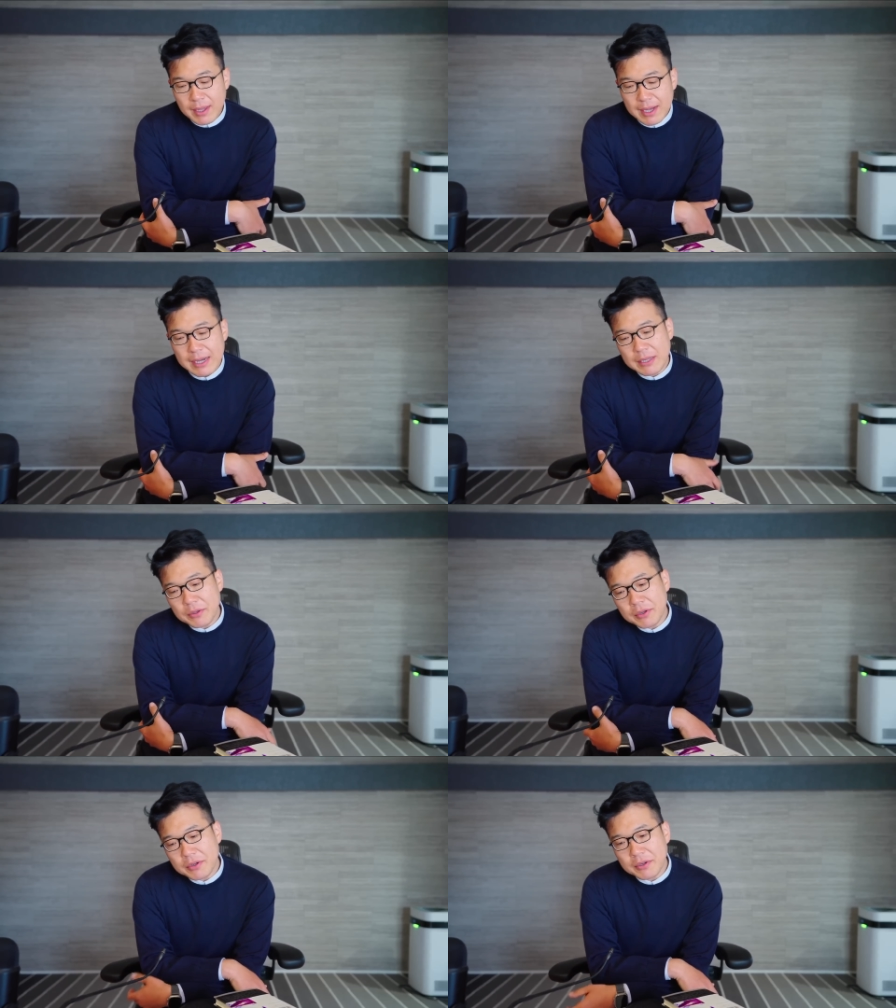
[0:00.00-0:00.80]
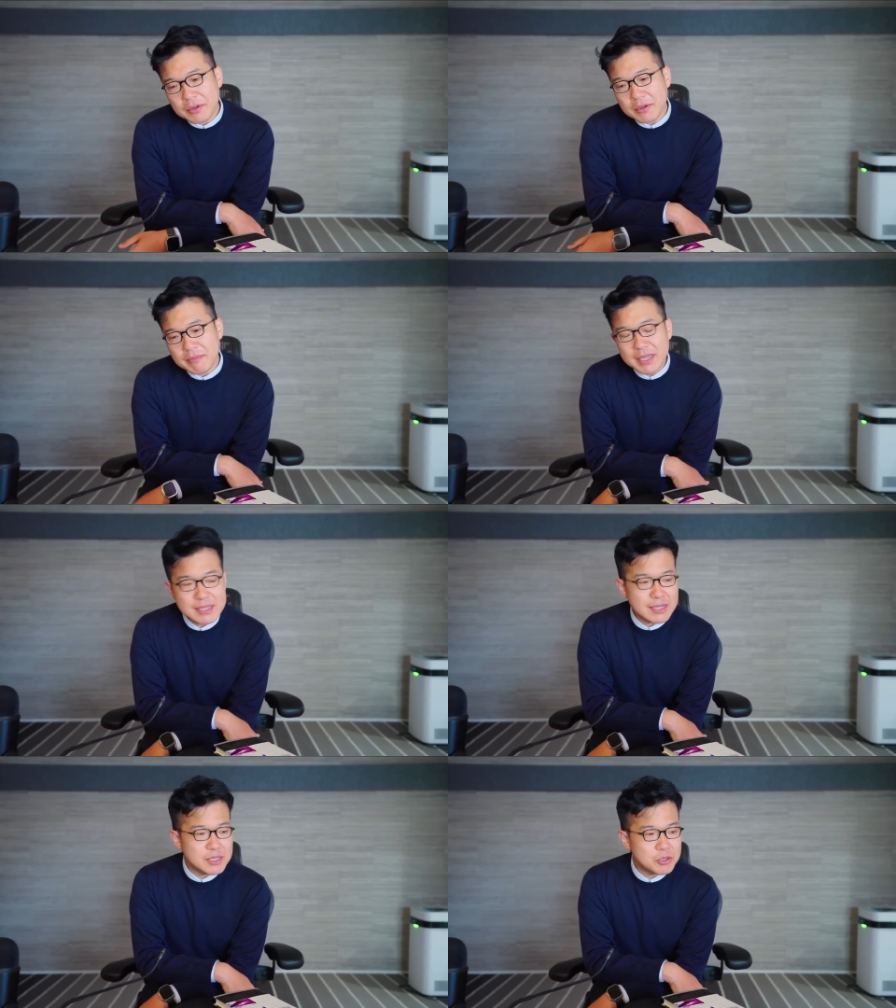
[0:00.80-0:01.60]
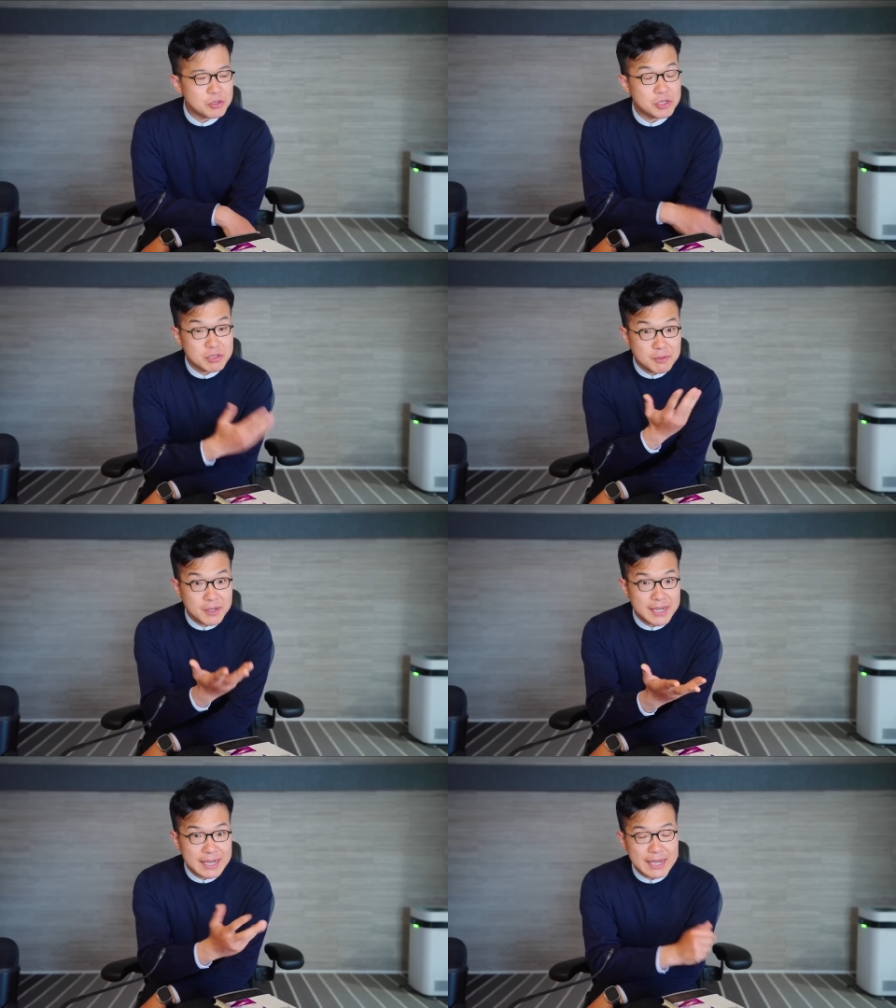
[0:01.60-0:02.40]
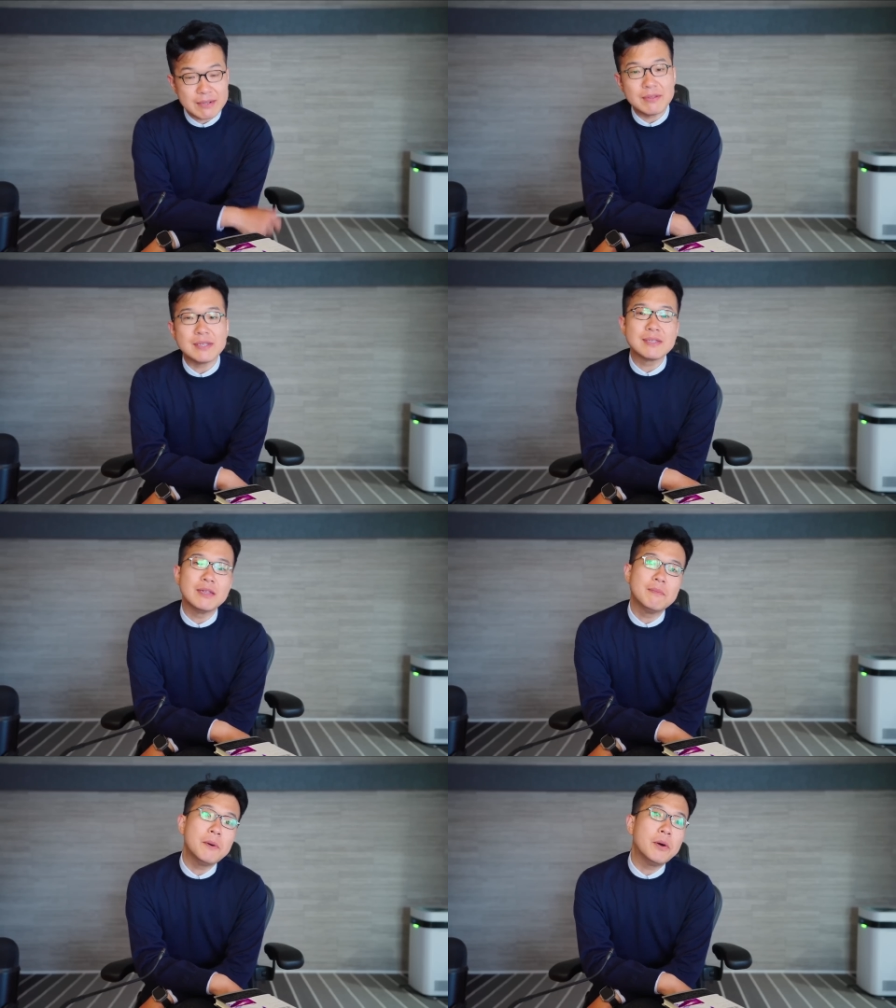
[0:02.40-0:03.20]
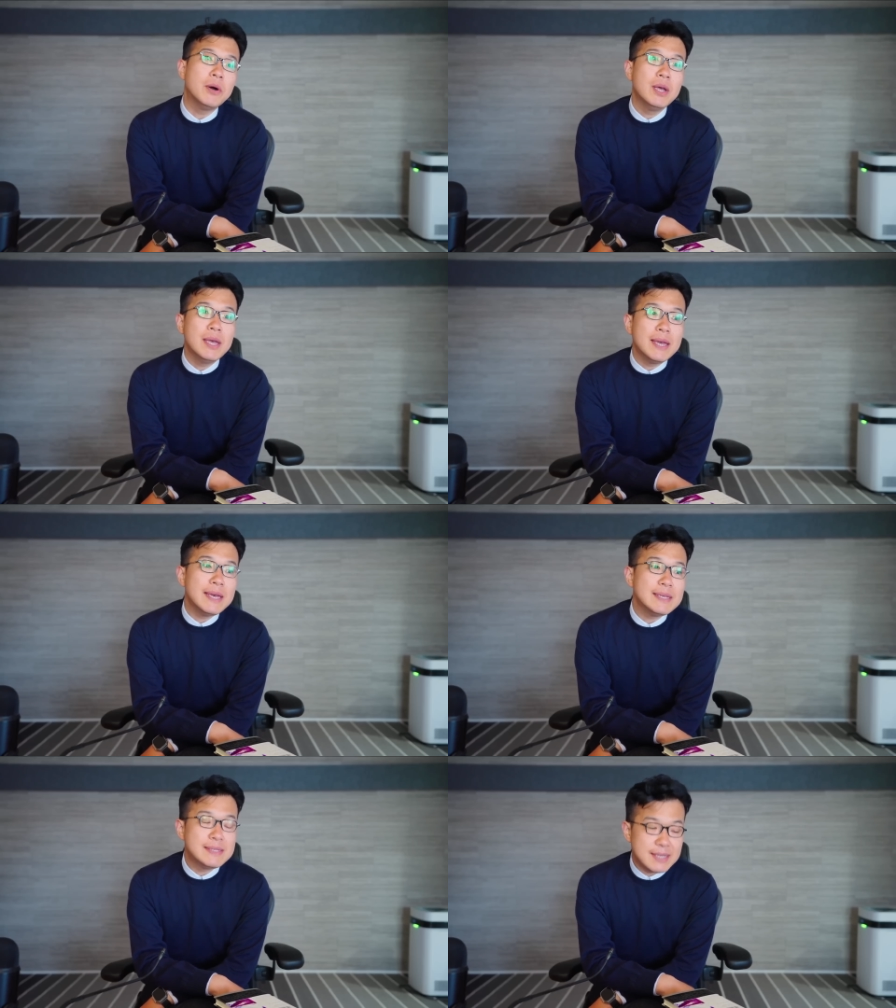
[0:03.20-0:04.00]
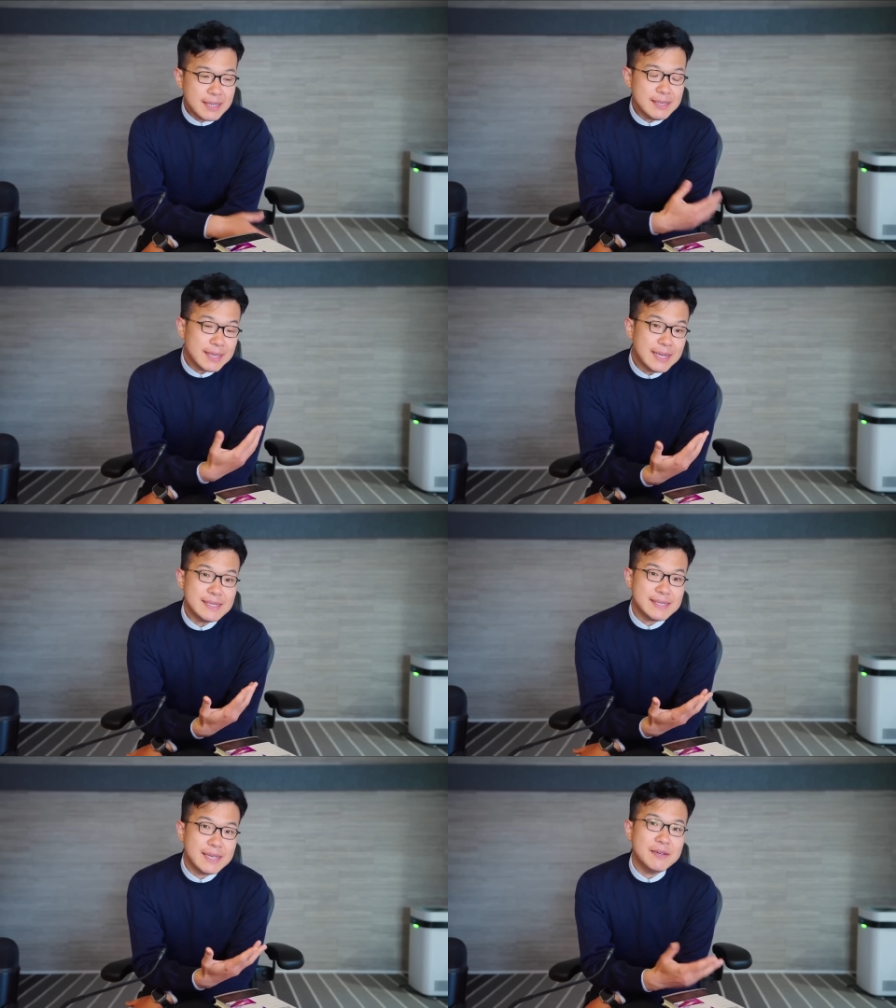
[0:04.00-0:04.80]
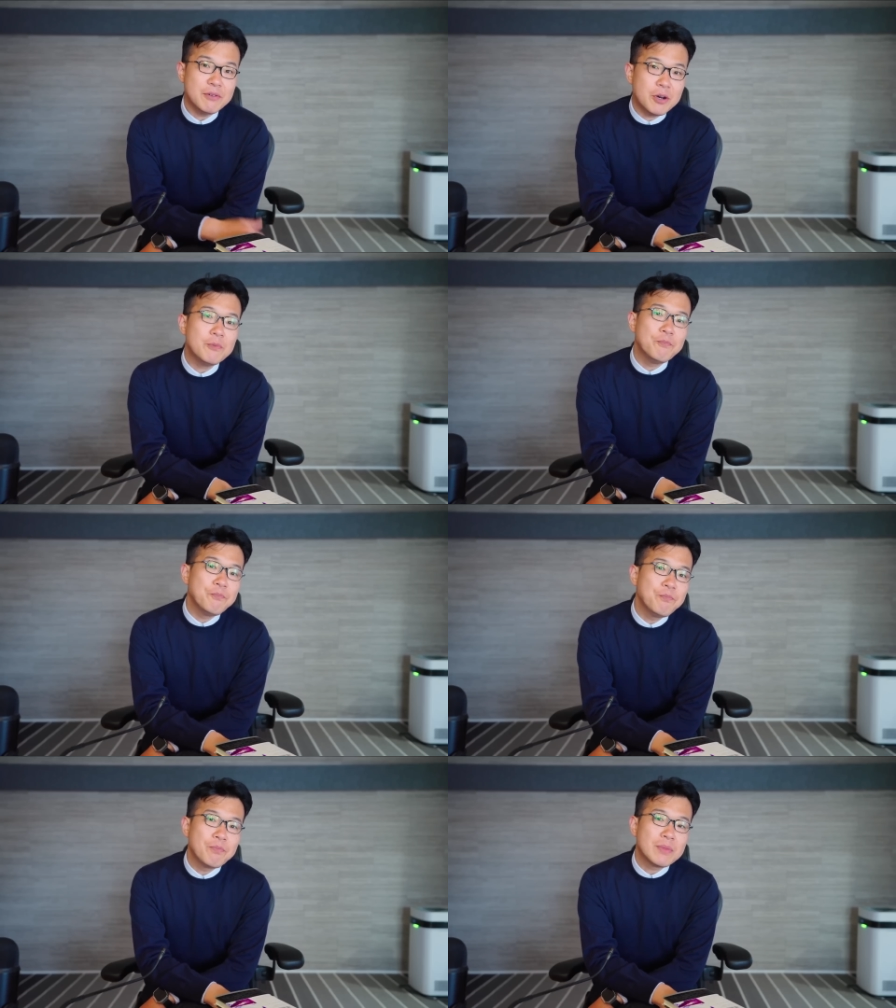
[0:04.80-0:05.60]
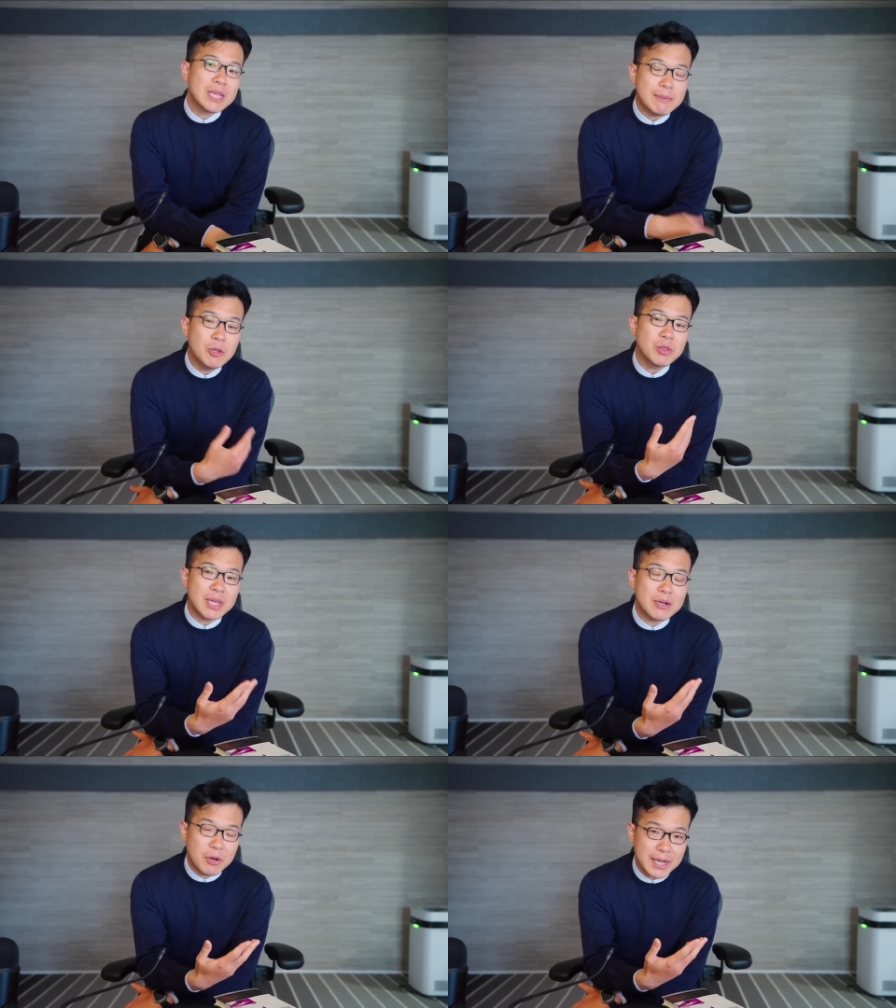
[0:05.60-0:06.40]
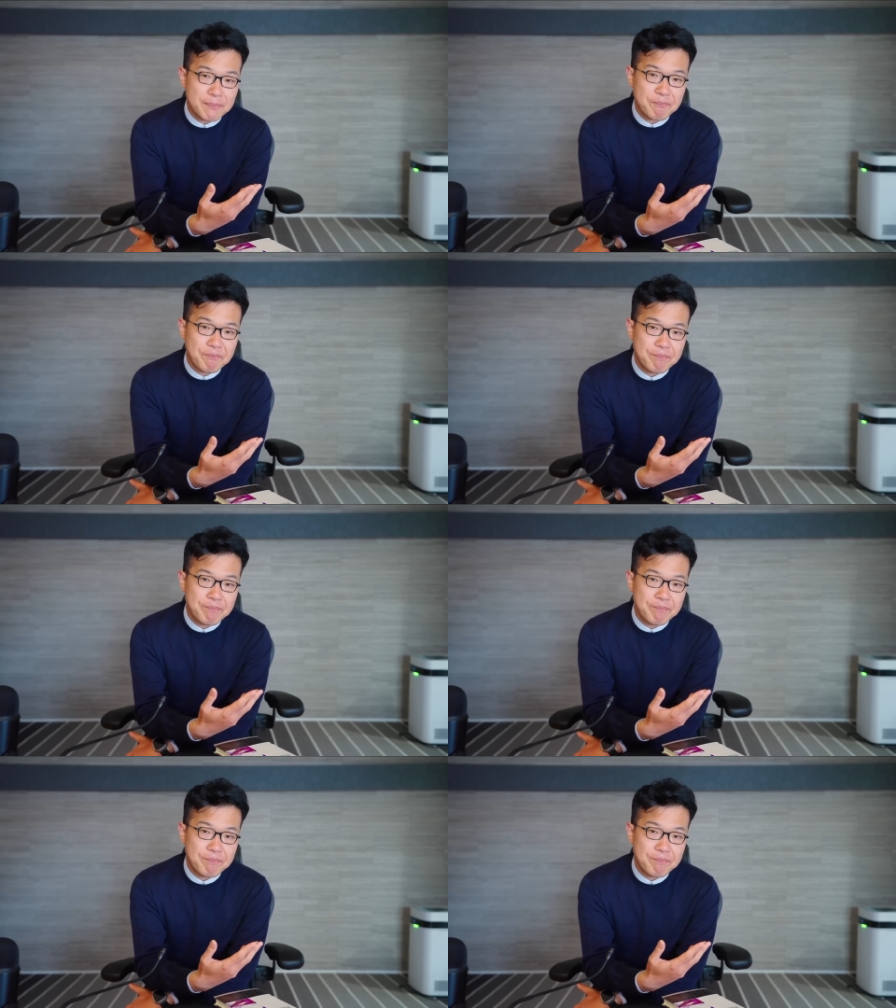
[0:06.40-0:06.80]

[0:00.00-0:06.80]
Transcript: 皆さんにちょっと質問があるんですけども、全体性を保ったご飯